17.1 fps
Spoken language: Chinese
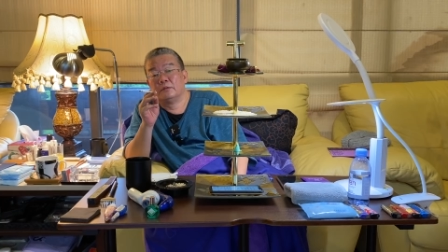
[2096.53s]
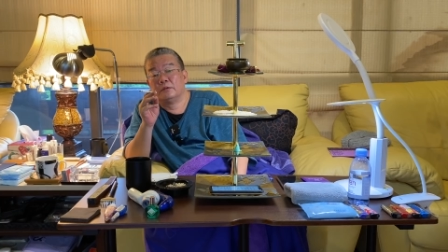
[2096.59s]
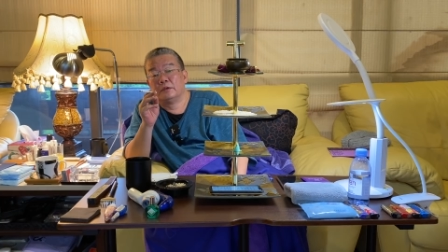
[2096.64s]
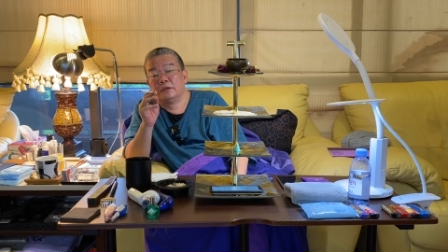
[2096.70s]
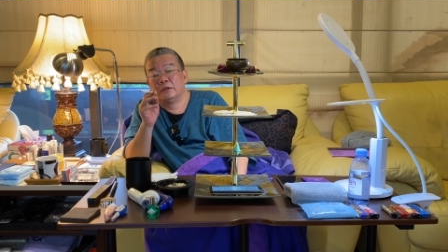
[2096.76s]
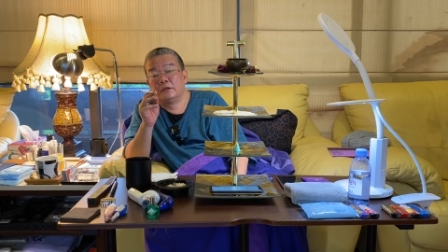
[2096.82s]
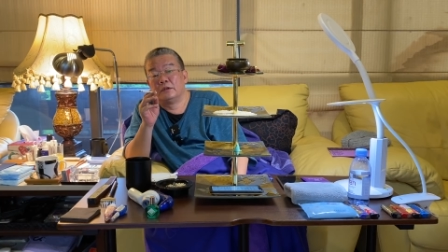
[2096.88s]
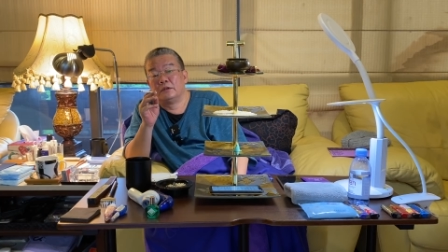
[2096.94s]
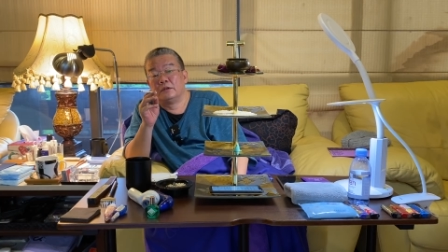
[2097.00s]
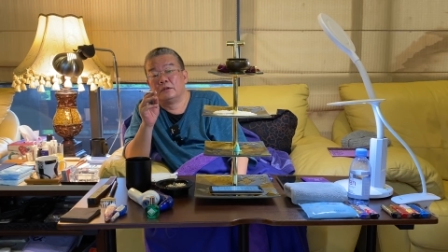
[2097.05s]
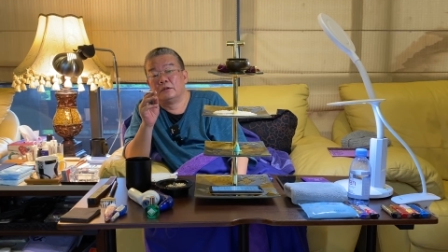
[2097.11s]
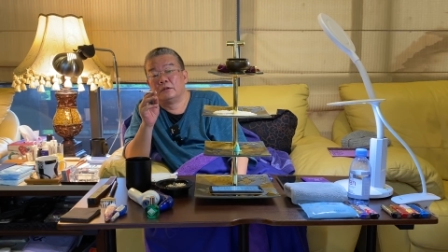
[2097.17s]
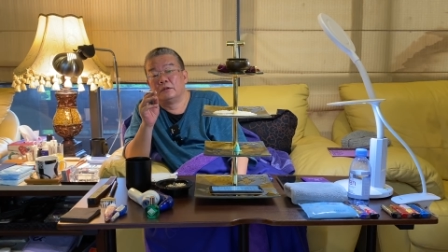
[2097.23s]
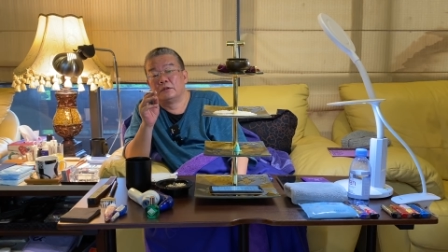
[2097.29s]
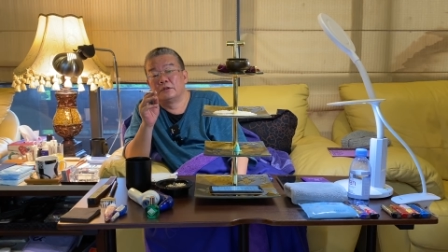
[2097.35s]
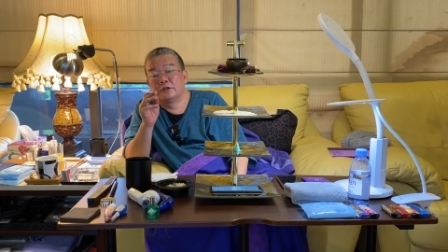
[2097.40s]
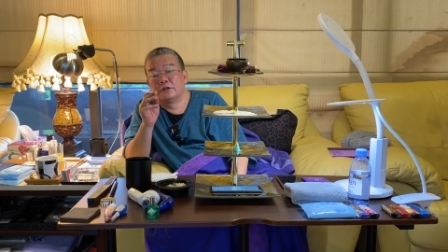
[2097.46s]
为要
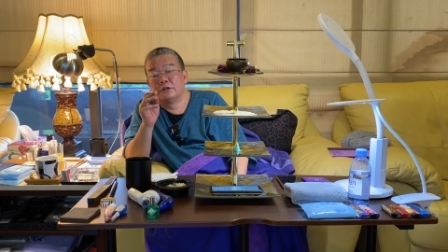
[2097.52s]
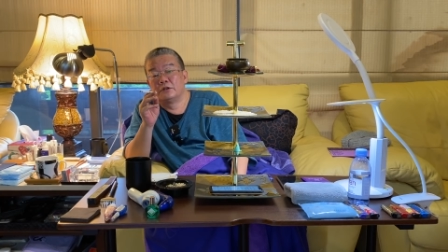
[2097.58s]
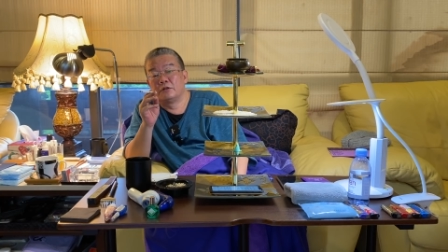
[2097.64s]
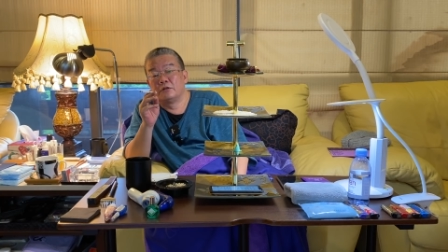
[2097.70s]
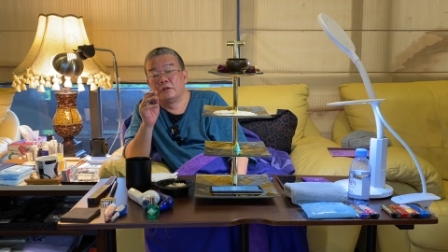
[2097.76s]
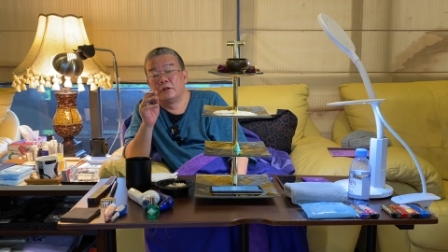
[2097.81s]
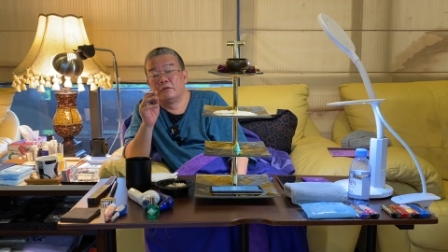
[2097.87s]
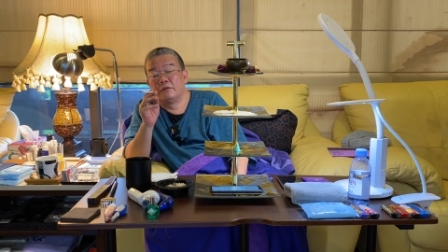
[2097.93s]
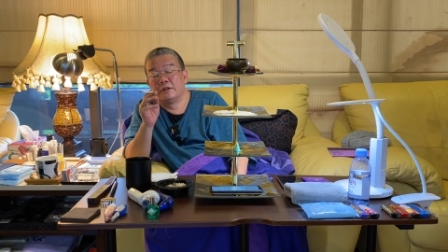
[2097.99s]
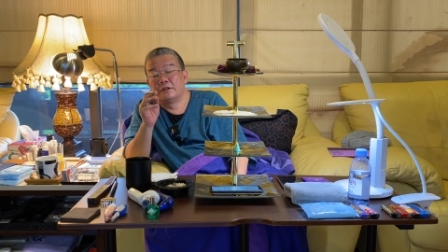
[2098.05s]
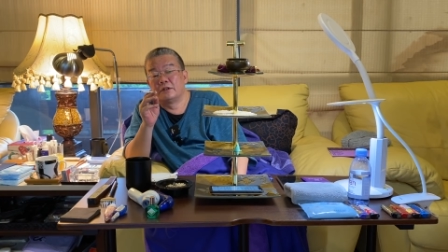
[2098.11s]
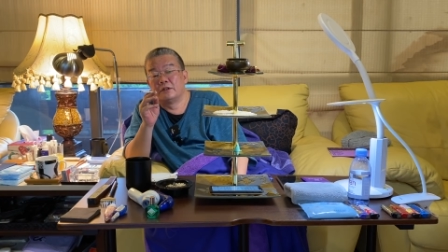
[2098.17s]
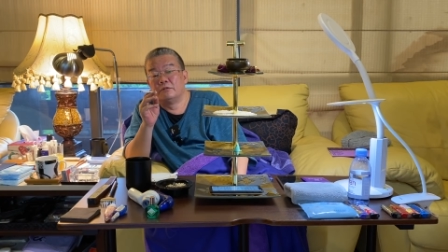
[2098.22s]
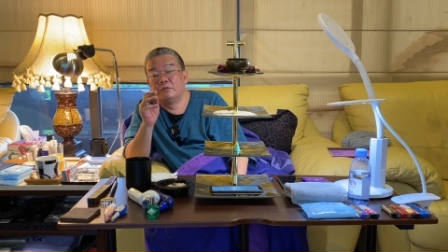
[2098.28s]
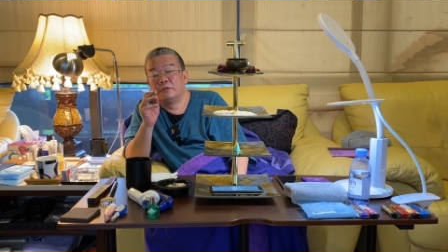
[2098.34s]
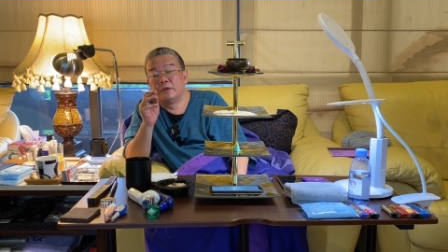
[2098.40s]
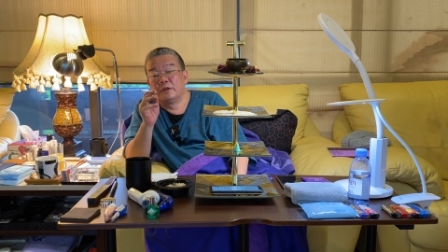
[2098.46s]
心中要完成
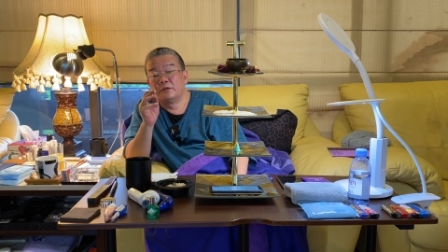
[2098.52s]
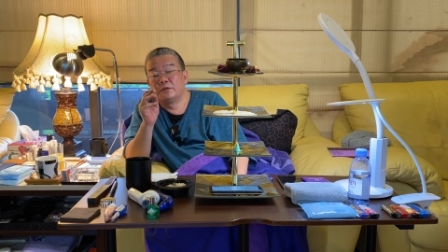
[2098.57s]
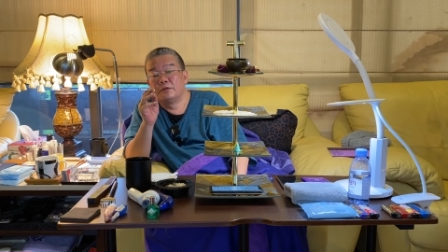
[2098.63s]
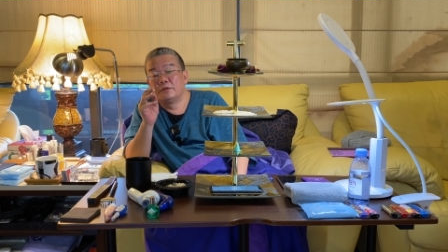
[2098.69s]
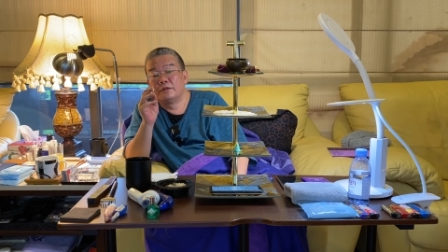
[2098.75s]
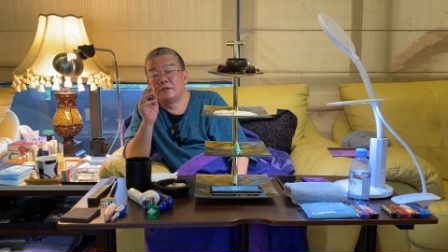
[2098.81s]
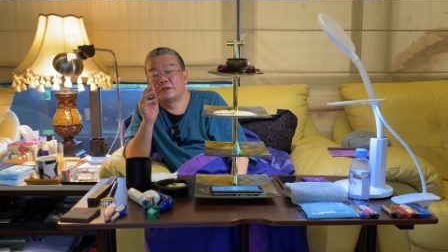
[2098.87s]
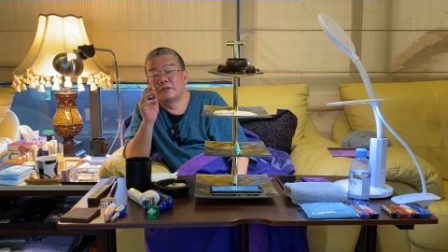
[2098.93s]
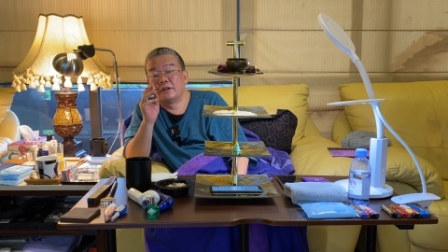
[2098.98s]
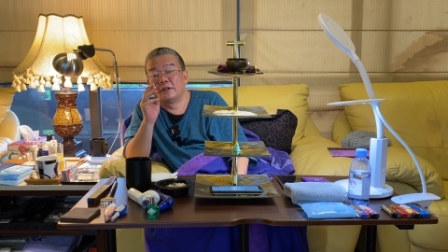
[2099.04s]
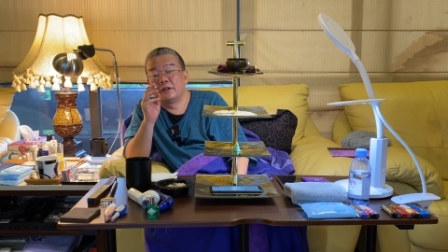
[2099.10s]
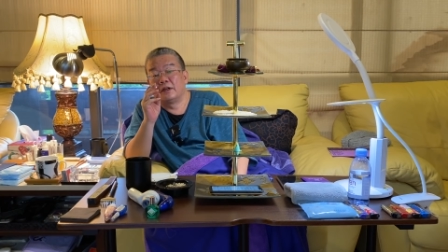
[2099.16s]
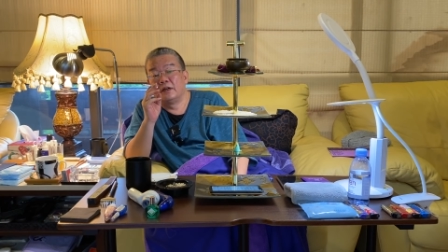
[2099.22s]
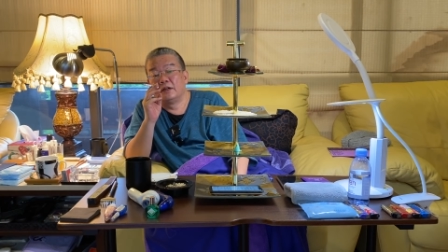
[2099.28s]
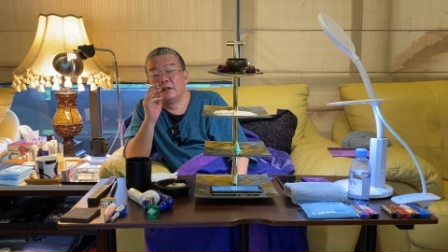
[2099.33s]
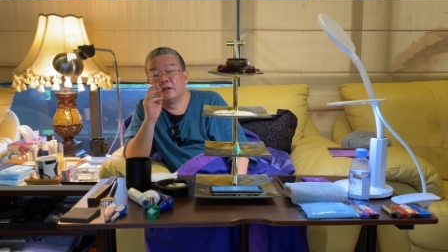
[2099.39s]
的目标距离实在太